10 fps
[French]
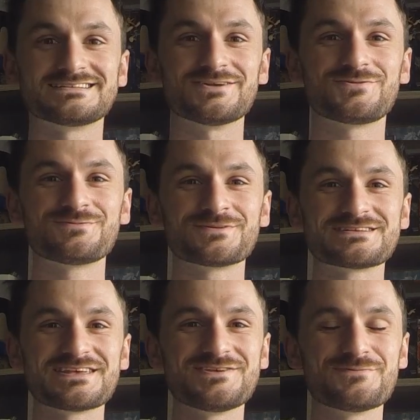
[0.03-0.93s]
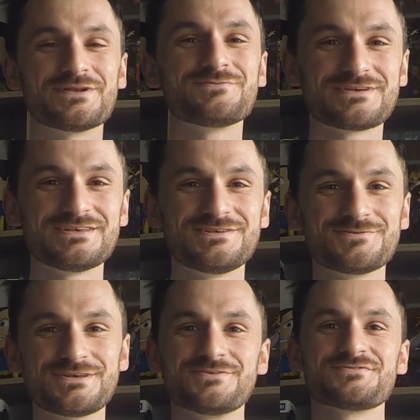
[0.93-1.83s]
Salut tout le monde, c'est Yubel Yuki
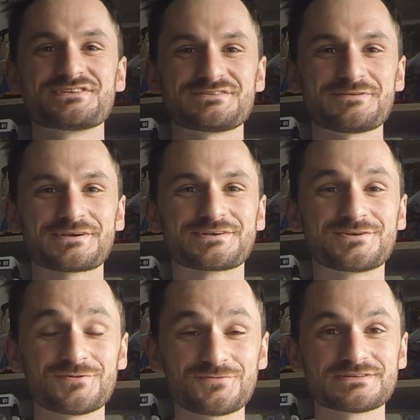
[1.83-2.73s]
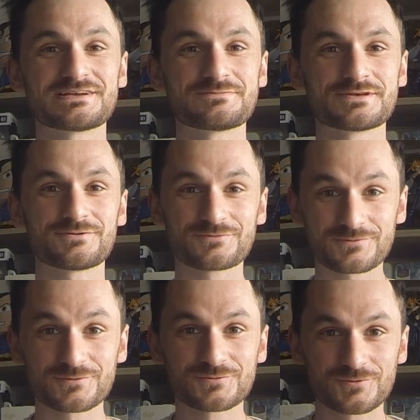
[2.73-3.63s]
Yu-Gi-Oh! J'espère que vous allez bien. On
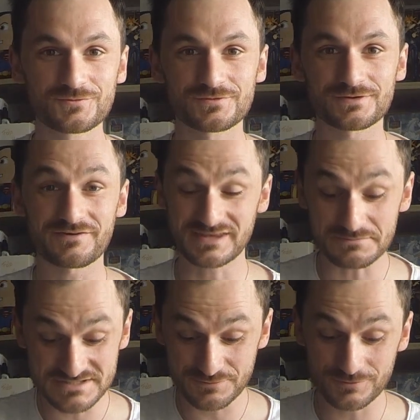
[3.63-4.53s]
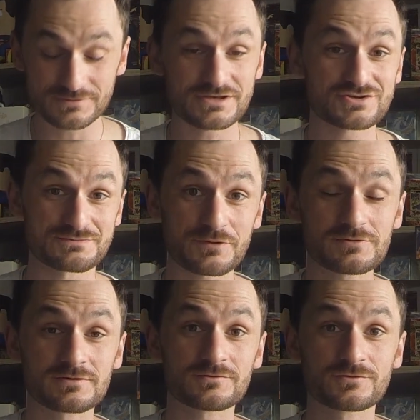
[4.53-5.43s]
se retrouve euh, avec un petit peu de retard, j'ai pas eu
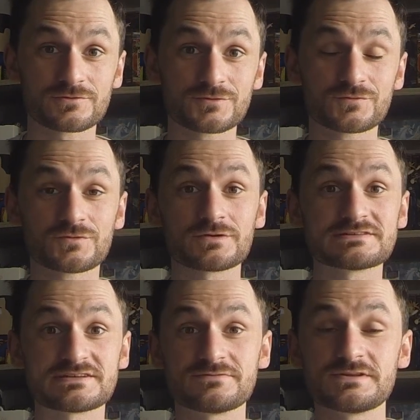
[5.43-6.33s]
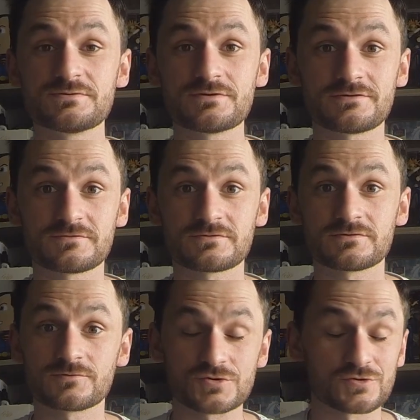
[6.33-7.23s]
le temps de, vous tourner cette vidéo
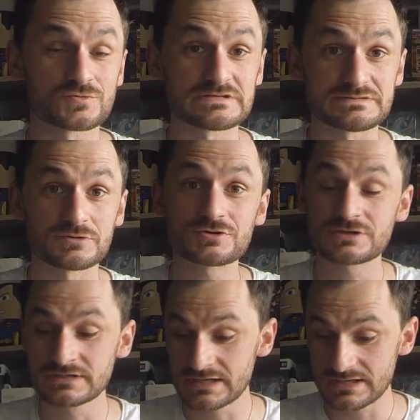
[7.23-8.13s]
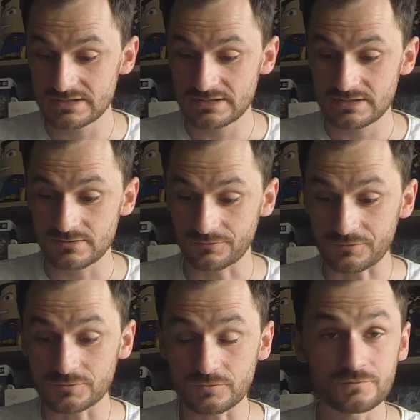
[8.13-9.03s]
avant aujourd'hui dimanche. On
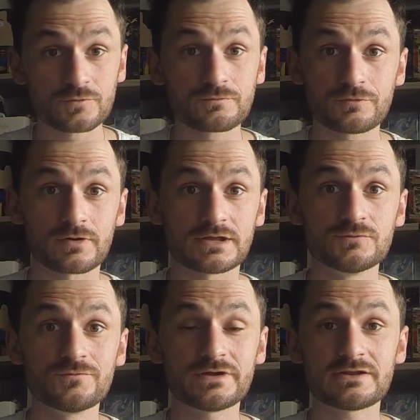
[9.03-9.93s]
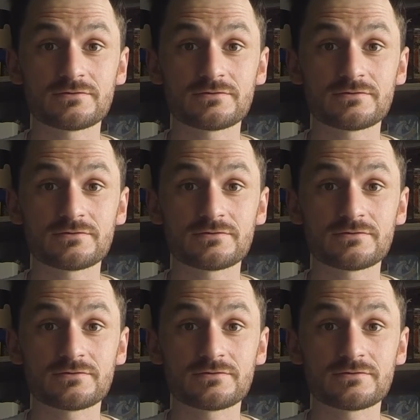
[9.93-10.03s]
se retrouve donc pour la nouvelle.